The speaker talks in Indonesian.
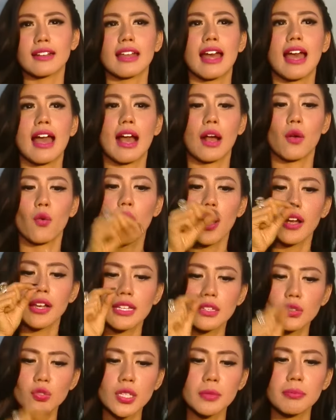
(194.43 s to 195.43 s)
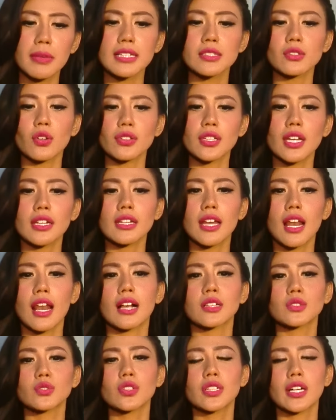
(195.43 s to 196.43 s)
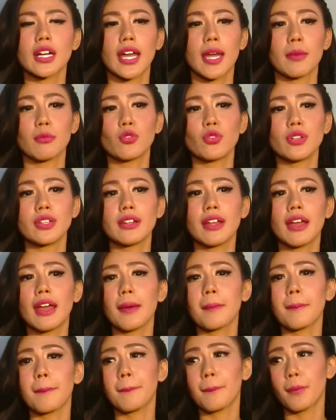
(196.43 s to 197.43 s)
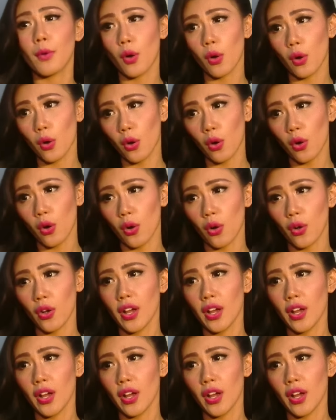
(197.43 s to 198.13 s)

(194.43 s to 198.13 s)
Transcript: nah gue gituin besoknya dia langsung ke MUI Depok